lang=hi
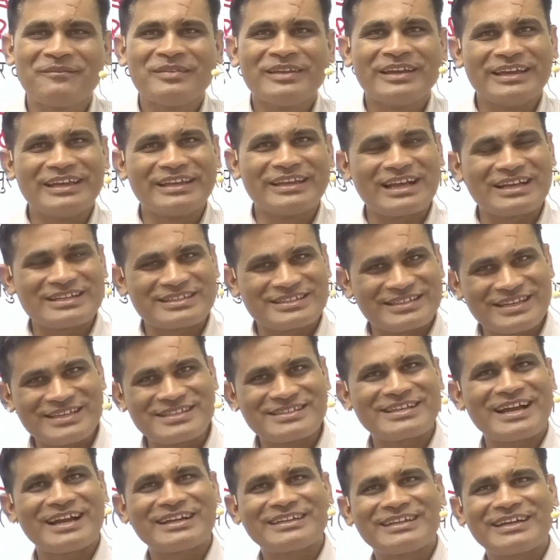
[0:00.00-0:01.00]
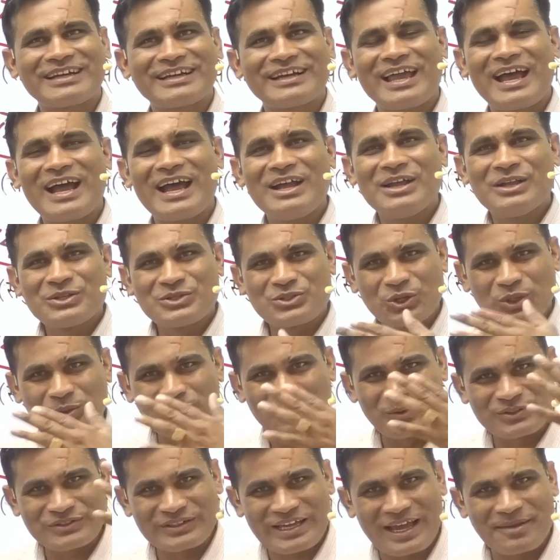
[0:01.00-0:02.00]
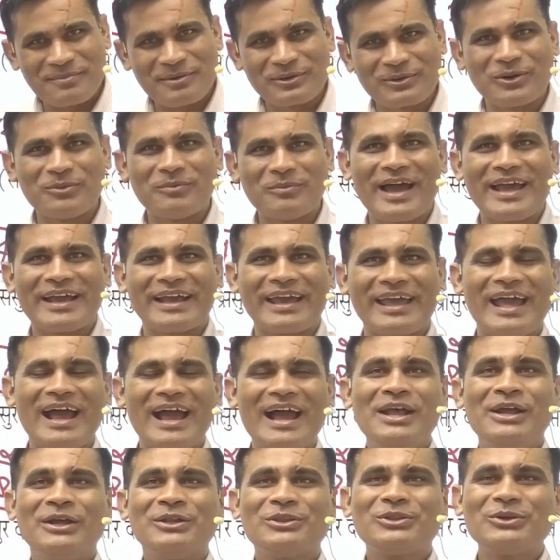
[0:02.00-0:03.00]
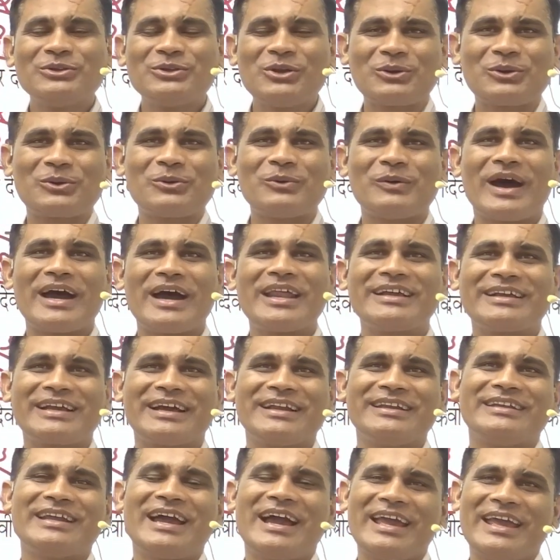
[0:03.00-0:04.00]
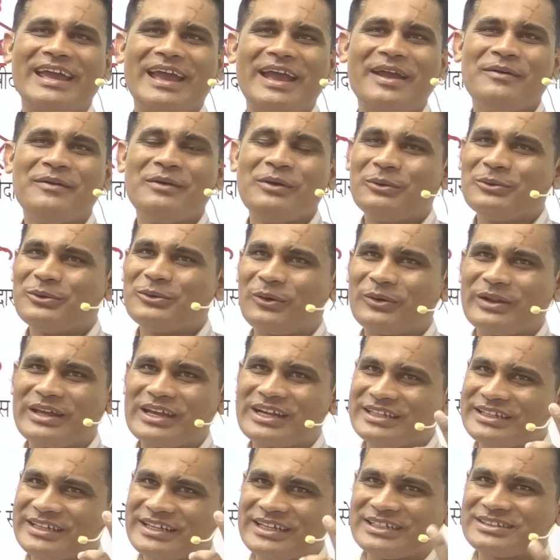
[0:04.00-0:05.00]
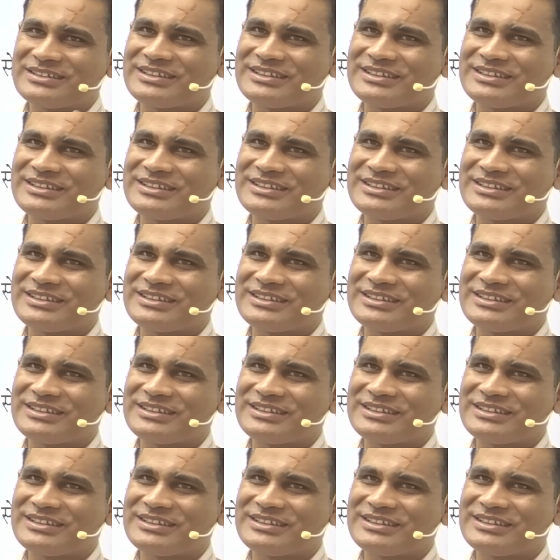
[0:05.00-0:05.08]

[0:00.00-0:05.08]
इनका शीश काटा गया जोधपुर शहर में घुमाया गया तो जो कुंवारी कन्याएं हैं उन्होंने एक नृत्य